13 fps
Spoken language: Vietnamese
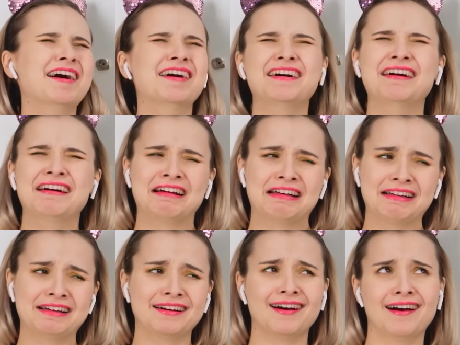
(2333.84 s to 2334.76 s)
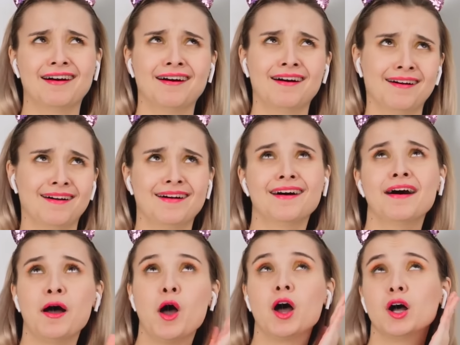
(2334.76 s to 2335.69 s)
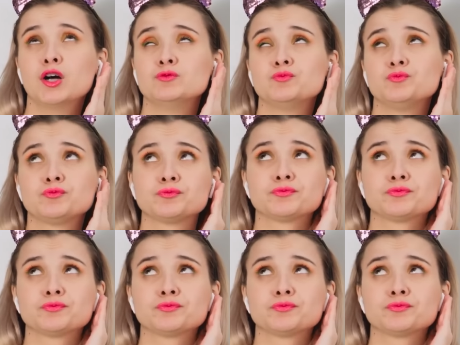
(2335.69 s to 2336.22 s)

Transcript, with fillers: Cậu cướp viện bảo tàng hay gì vậy?